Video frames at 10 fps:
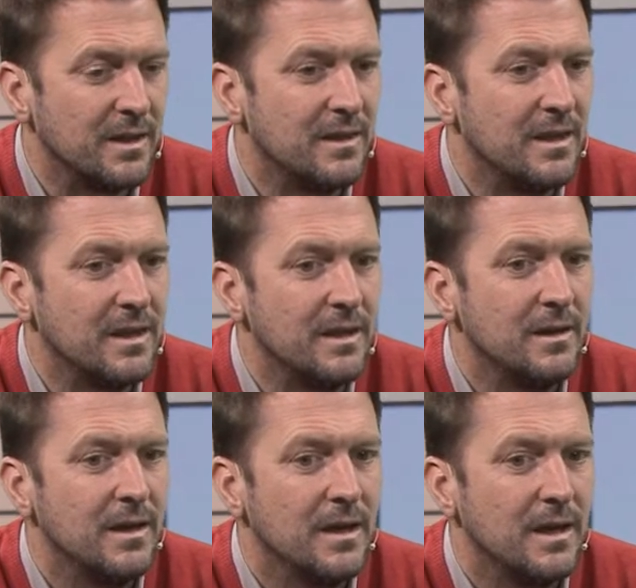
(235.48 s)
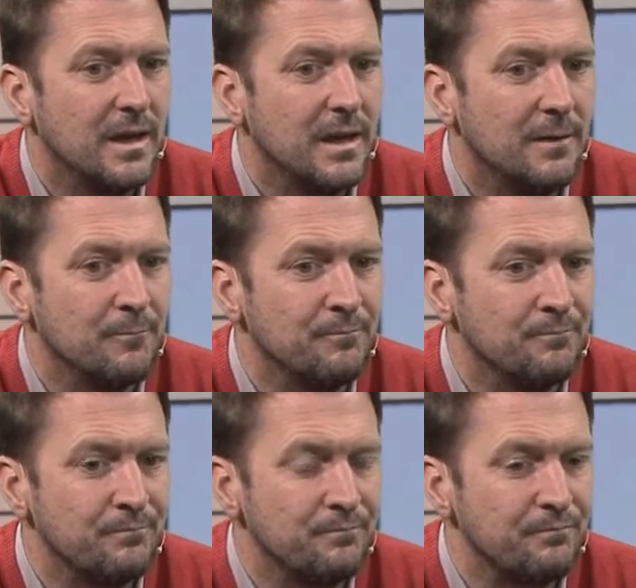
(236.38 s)
que tiene
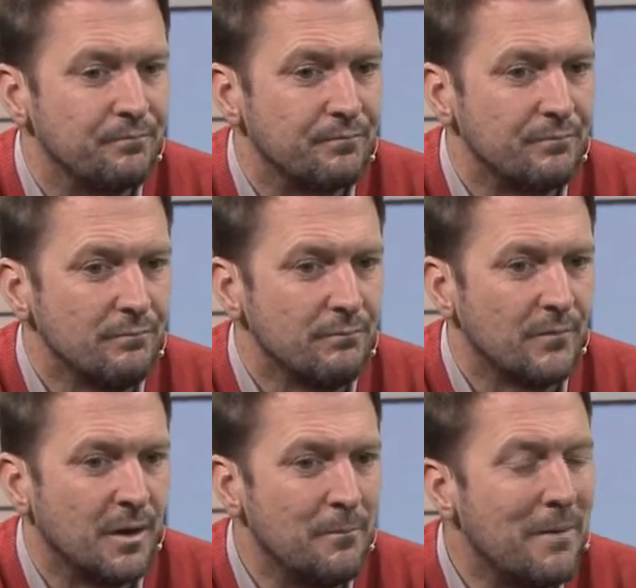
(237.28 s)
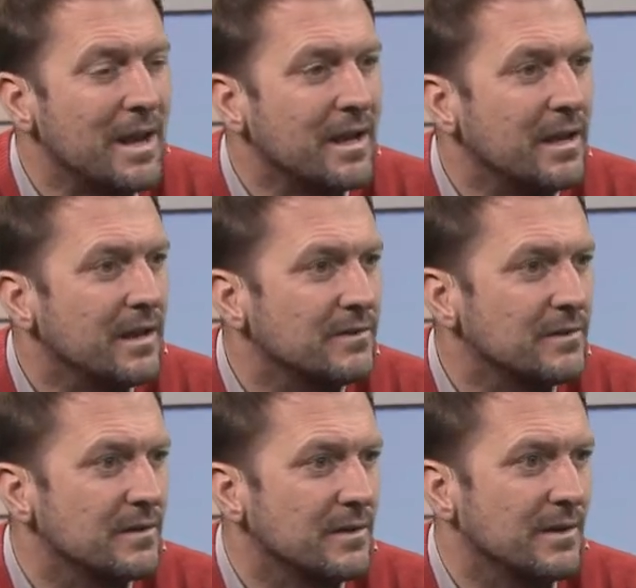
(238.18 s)
em,
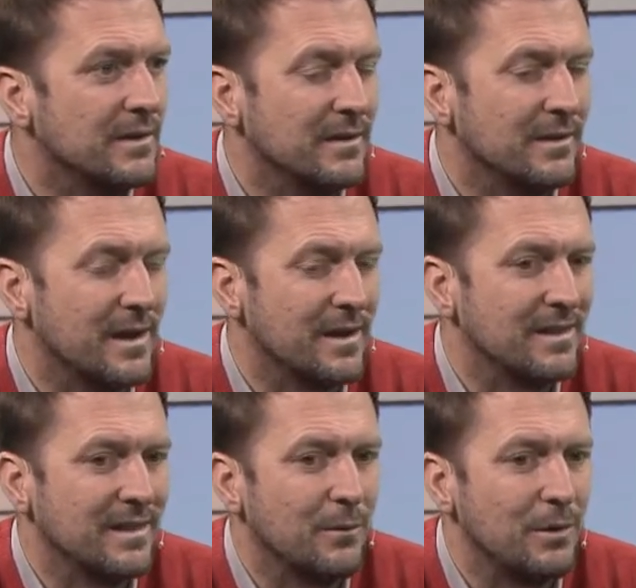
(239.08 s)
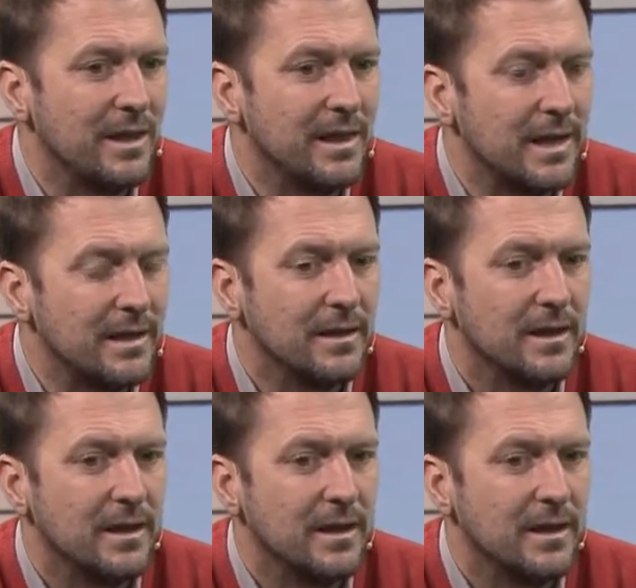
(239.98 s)
márgenes eh, de rentabilidad